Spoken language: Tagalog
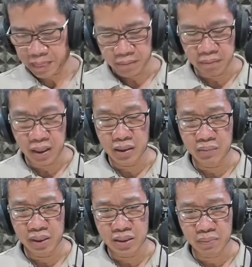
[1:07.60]

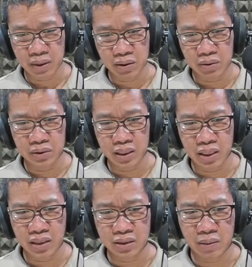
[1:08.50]
Maliban sa
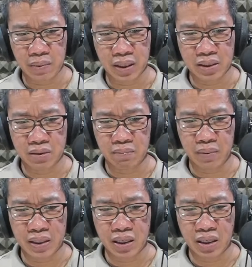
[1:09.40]
pagkondina sa
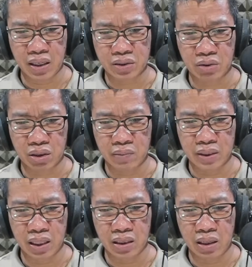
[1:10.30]
pag-asampa ng kasong
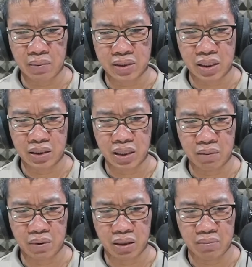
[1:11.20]
kriminal laban sa
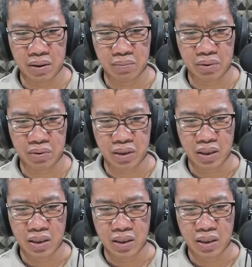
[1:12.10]
kanilang mga miyembro,